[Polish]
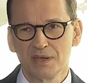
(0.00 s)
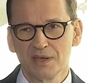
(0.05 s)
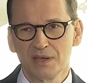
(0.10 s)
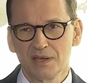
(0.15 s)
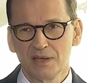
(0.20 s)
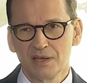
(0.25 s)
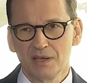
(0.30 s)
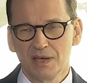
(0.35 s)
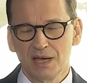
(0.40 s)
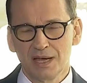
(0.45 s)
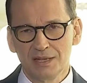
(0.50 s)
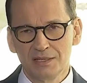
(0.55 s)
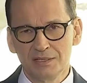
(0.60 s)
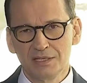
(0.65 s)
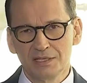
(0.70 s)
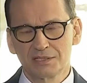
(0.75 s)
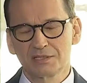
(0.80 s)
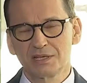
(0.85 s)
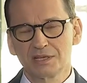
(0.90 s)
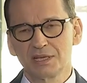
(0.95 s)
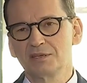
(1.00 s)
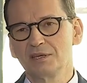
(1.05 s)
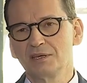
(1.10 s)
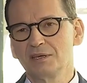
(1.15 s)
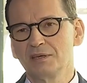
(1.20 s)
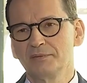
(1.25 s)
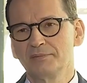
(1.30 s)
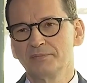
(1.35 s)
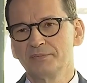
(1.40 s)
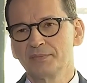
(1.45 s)
Ale niestety
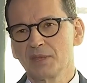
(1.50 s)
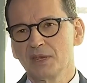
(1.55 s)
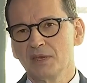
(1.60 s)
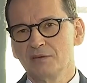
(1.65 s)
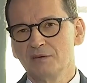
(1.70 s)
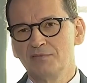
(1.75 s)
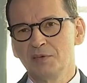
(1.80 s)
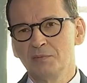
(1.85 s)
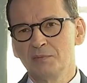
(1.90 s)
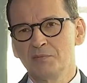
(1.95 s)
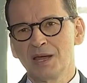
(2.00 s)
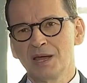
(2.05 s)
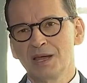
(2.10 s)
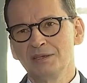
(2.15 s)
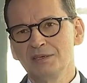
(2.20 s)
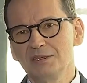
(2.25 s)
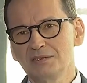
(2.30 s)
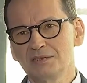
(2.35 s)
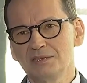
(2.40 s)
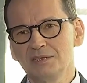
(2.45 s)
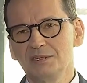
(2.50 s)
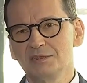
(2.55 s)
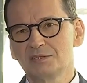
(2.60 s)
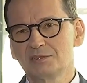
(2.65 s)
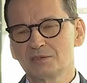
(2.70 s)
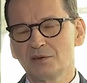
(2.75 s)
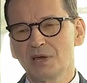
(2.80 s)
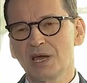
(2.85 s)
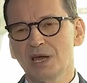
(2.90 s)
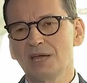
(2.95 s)
wybrani z list
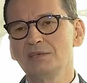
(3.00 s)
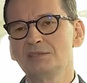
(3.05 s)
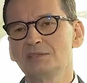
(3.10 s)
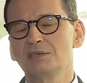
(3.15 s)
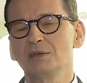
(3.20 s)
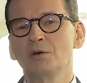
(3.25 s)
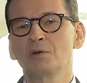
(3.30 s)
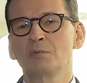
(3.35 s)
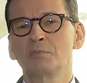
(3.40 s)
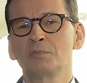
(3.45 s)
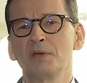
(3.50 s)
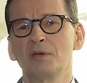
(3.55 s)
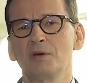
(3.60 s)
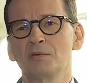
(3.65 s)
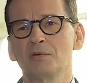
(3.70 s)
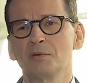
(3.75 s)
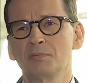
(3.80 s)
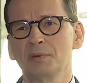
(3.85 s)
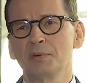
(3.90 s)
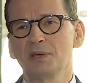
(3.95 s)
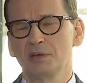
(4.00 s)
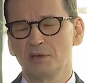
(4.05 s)
Koalicji, Europe,